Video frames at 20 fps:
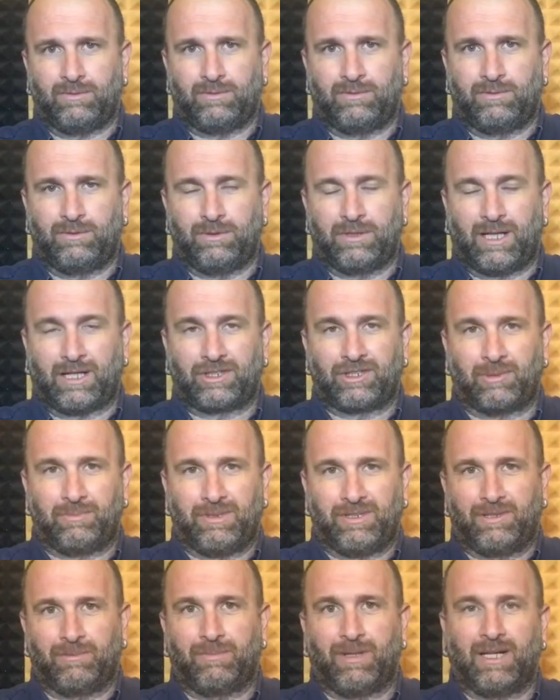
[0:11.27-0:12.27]
dün akşam
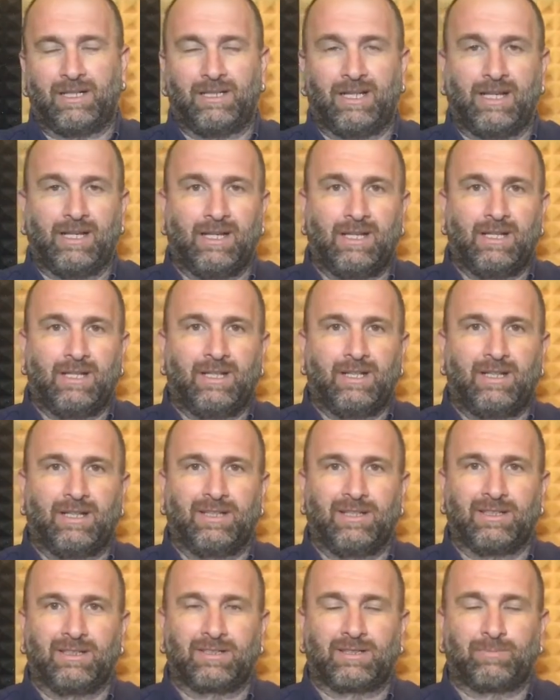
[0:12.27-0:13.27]
itibariyle
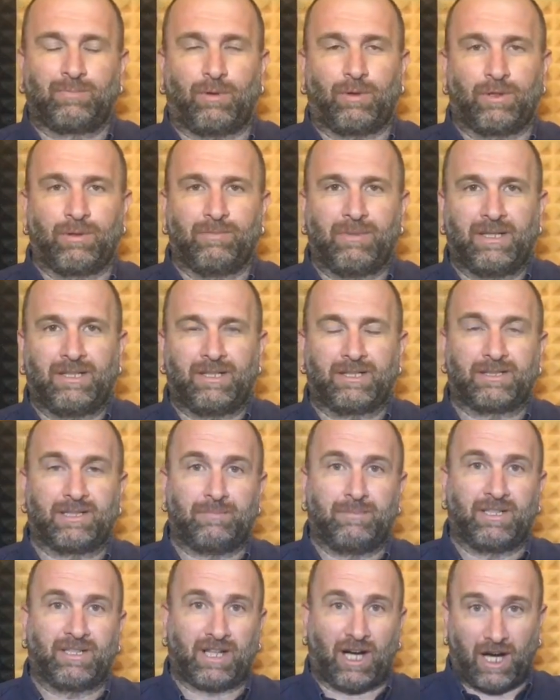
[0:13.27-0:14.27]
e, spor
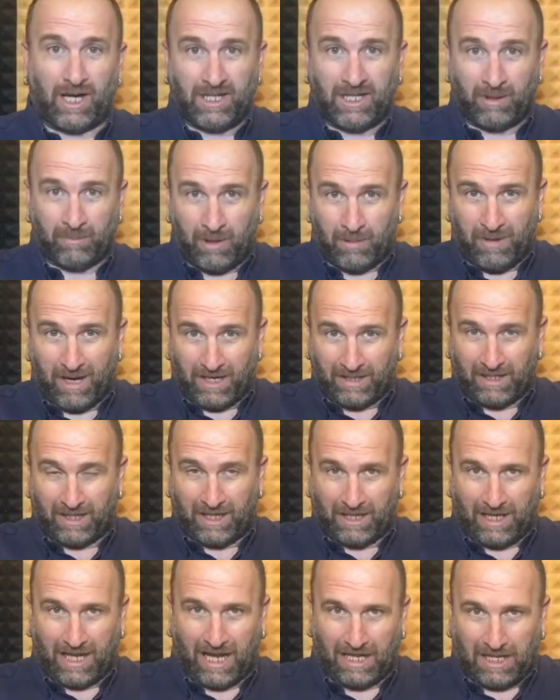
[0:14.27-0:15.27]
medyasında bir kaynama
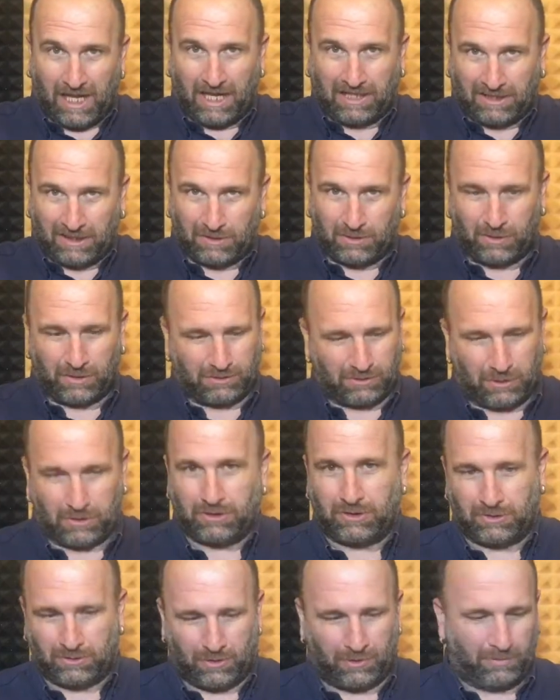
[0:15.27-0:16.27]
meydana geldi. Herkes yazıyor,
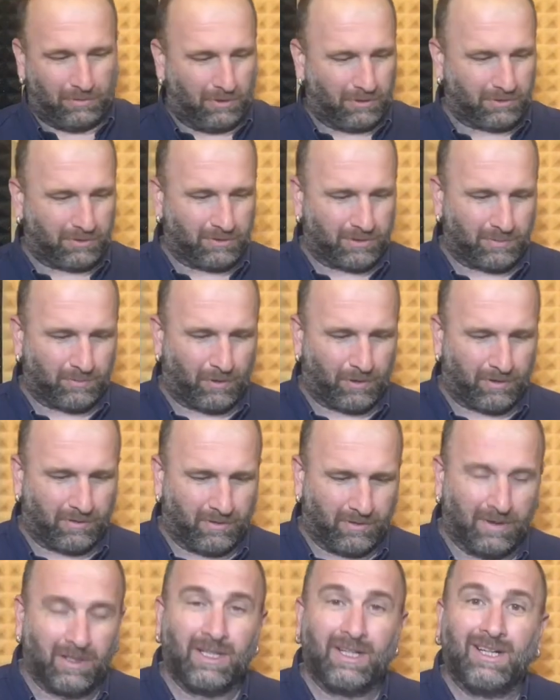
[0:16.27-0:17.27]
çiziyor biliyorsunuz
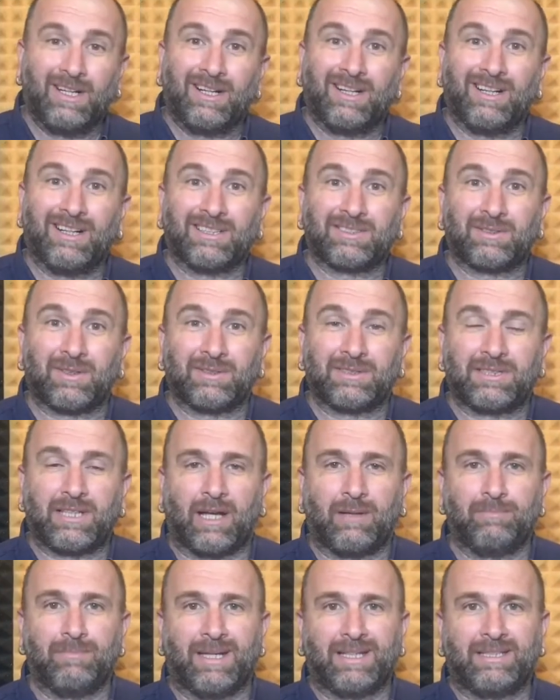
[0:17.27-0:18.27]
spor e,
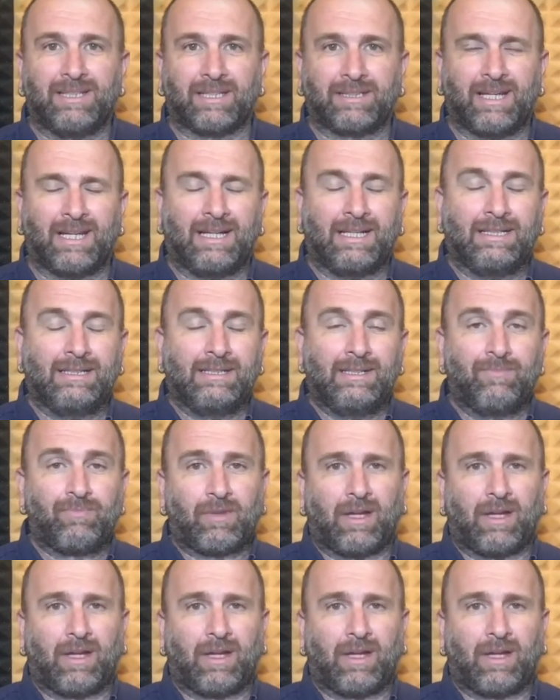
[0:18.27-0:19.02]
sosyal medyada.